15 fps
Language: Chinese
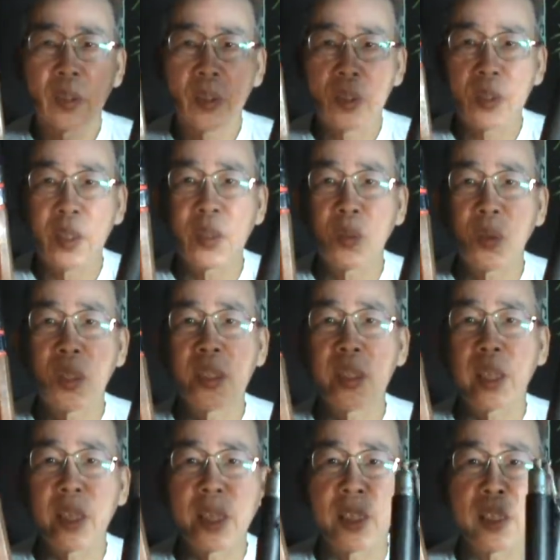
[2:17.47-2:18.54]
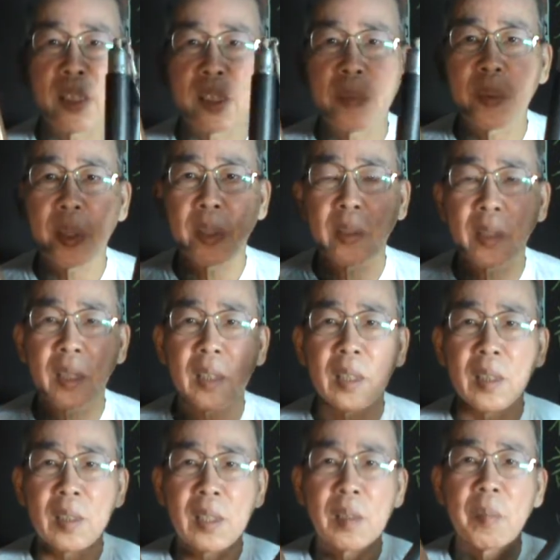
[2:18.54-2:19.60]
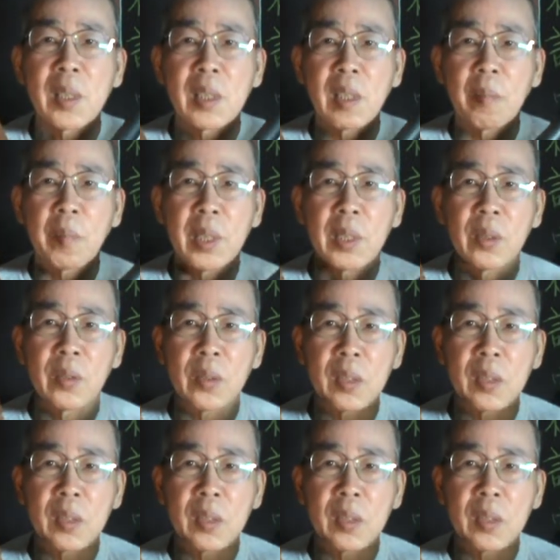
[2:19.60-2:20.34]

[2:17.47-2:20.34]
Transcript: 而且很多人想练习嘛，但是市面上没有，